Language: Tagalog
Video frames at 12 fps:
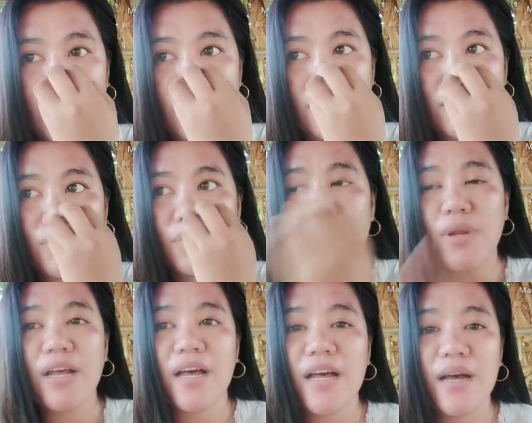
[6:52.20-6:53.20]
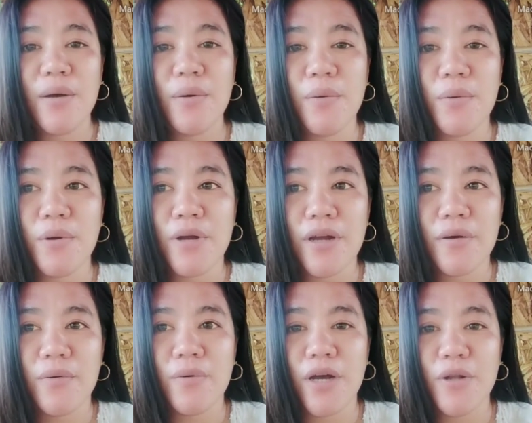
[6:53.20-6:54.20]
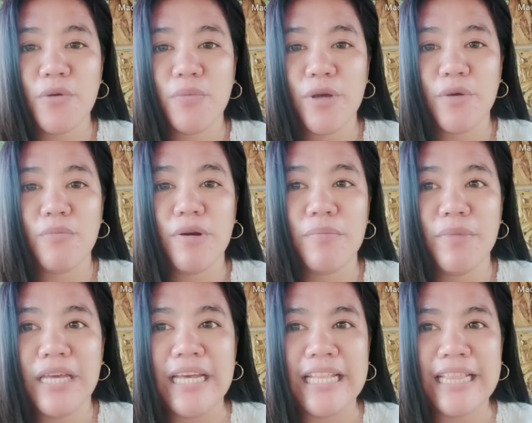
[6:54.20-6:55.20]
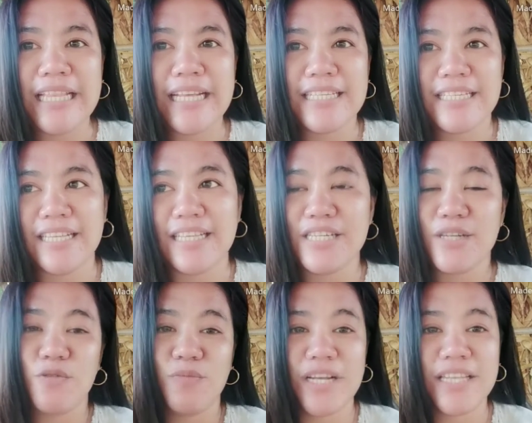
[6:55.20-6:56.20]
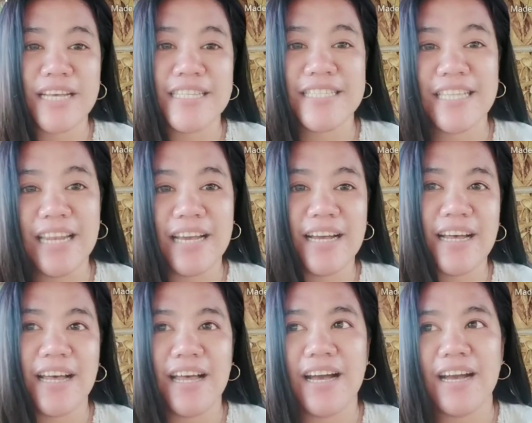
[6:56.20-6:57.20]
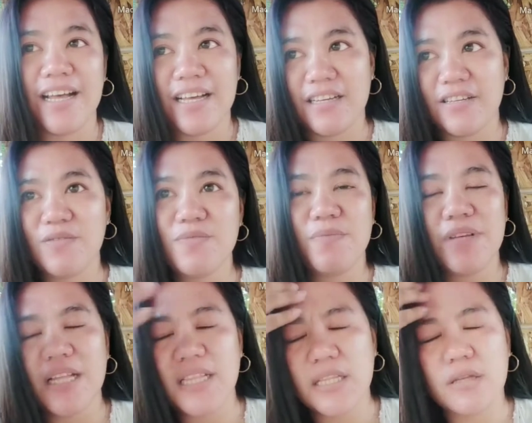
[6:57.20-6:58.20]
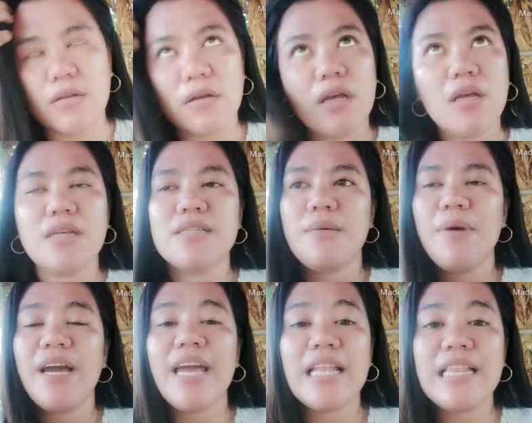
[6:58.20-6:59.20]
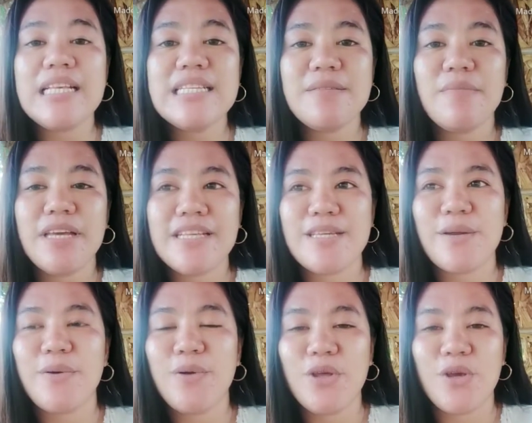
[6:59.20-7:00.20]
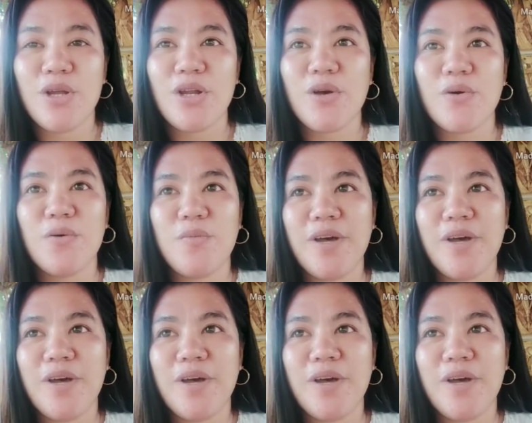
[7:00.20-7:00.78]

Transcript: kulang or kung ano ba yung mabigat kasi hindi siya tumataas talaga hanggang at sa at least may saronggol yung anak ko para